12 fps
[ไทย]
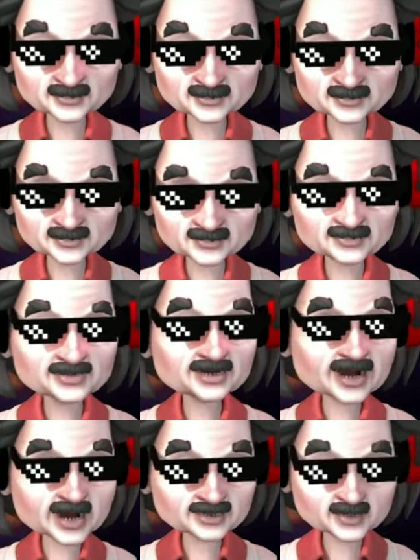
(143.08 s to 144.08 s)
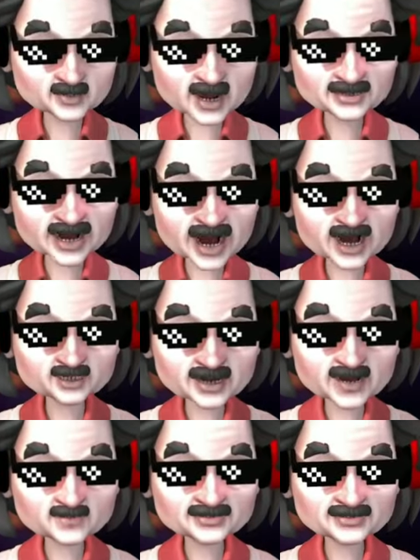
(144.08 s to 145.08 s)
แต่ข้ารู้สึกว่าข้าชอบ
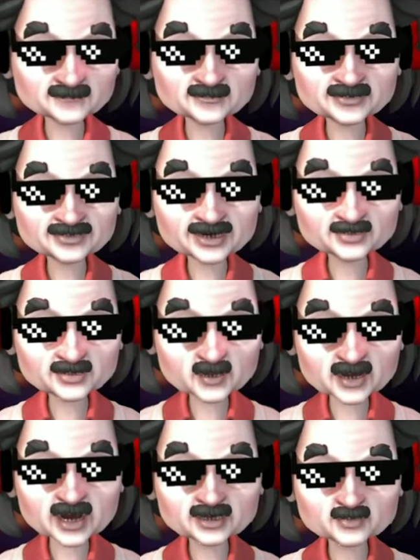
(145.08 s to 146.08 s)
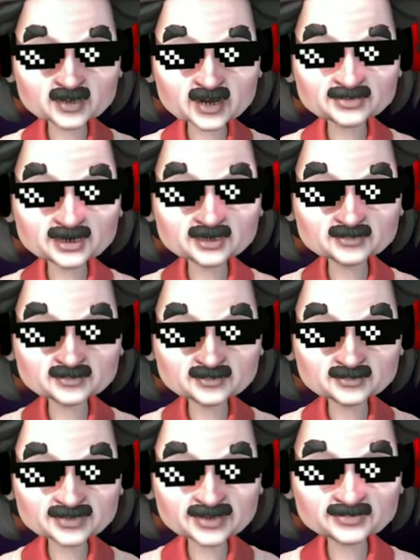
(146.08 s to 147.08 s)
เกมไอริงจ่อมากกว่านะ
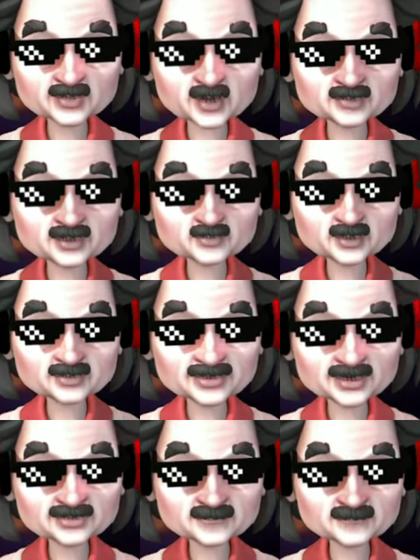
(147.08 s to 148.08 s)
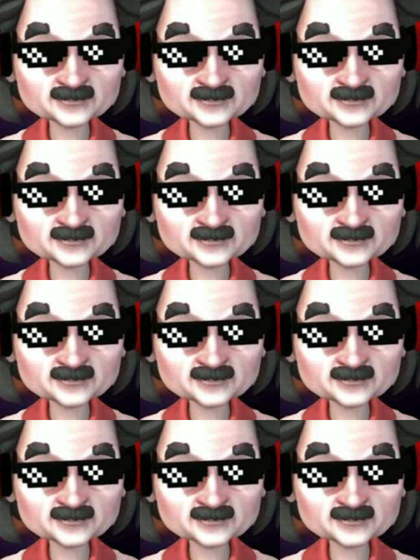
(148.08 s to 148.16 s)
แต่เดี๋ยวต้องดูในเกมแหละ